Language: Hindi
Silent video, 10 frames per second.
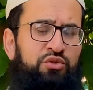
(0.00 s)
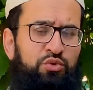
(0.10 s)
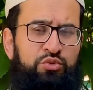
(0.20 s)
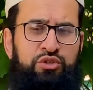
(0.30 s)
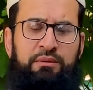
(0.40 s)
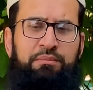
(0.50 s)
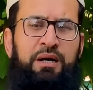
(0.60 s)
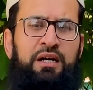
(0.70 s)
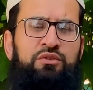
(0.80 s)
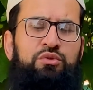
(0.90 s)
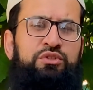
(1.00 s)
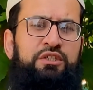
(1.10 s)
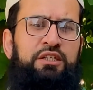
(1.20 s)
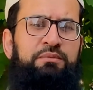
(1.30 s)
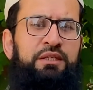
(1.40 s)
तो उसके बाद
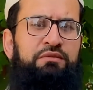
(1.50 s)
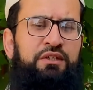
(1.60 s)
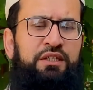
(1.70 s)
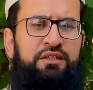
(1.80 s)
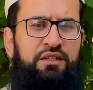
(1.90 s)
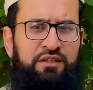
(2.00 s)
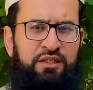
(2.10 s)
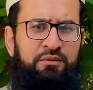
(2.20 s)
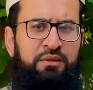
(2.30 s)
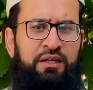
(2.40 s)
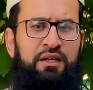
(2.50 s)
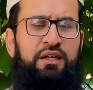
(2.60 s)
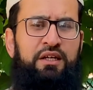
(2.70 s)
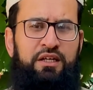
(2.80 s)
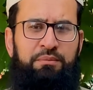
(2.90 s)
उसकी भी वही तरतीब है
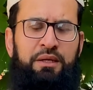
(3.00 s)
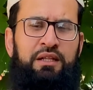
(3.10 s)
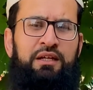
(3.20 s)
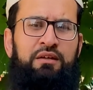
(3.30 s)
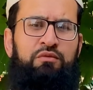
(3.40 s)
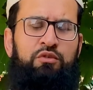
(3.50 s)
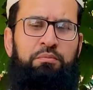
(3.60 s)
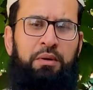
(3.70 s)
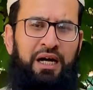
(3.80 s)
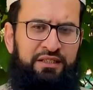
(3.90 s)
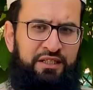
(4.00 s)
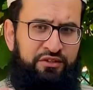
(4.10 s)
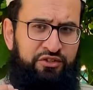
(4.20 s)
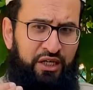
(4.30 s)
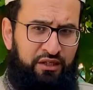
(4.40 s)
कि पहले वो बाद
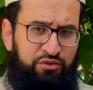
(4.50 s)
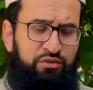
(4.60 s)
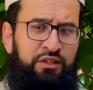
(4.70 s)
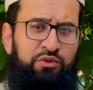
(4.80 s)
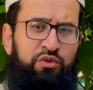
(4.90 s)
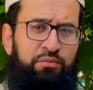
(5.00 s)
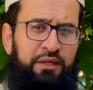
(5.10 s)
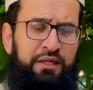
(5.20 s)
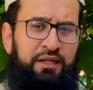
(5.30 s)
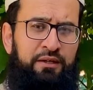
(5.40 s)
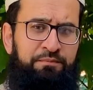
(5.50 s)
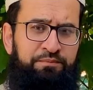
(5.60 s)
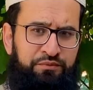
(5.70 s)
की चार सुन्नतों को पढ़ेगा